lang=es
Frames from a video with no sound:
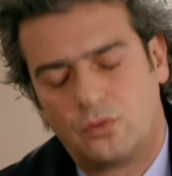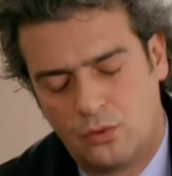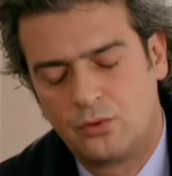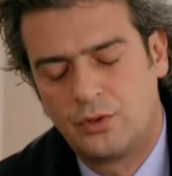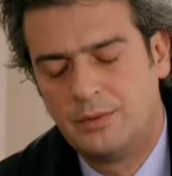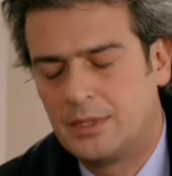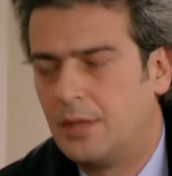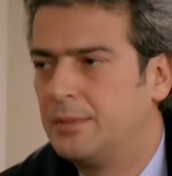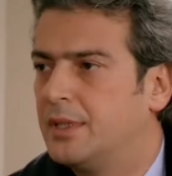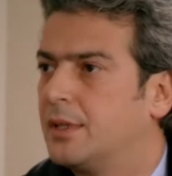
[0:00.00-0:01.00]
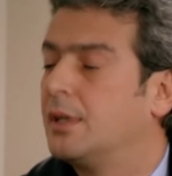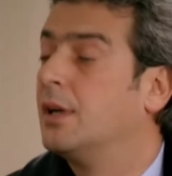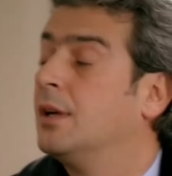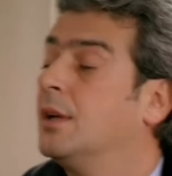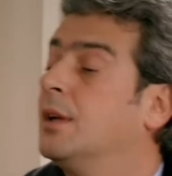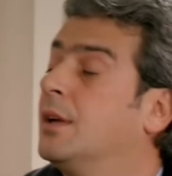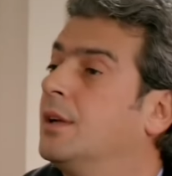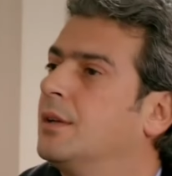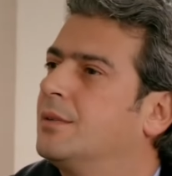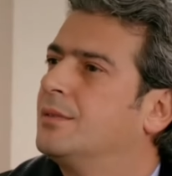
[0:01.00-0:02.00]
Espera un minuto, Rami. Eh,
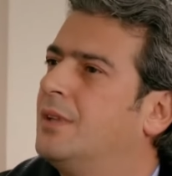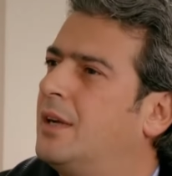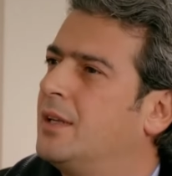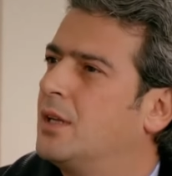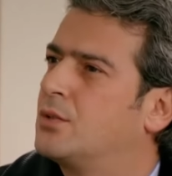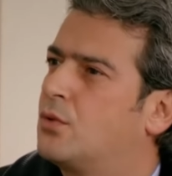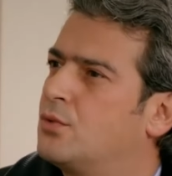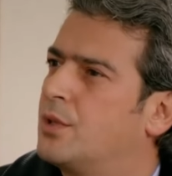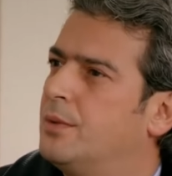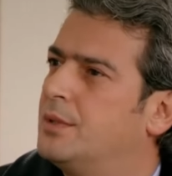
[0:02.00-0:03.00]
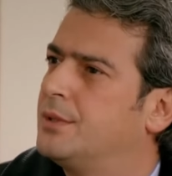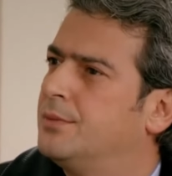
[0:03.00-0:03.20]
¿Dónde podríamos hablar